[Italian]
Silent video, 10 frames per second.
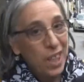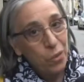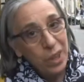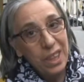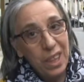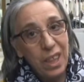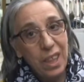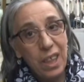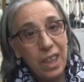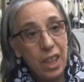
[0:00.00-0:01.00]

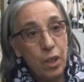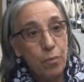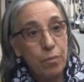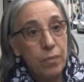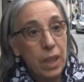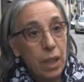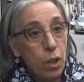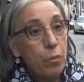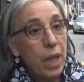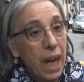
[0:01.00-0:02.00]
Quindi
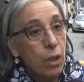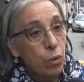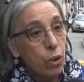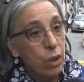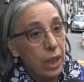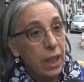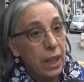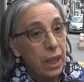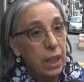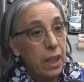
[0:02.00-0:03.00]
io mi auguro
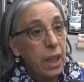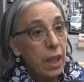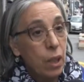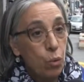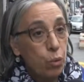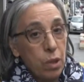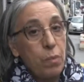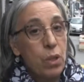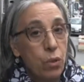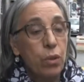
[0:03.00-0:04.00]
che gli
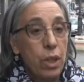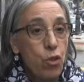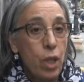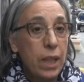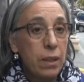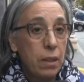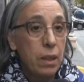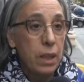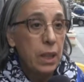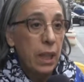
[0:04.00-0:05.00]
ultimi
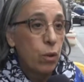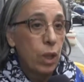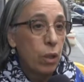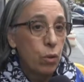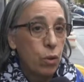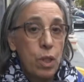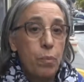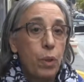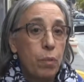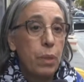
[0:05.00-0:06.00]
sorteggiati diano la loro
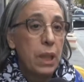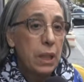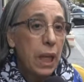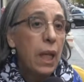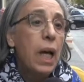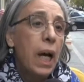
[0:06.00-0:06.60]
disponibilità,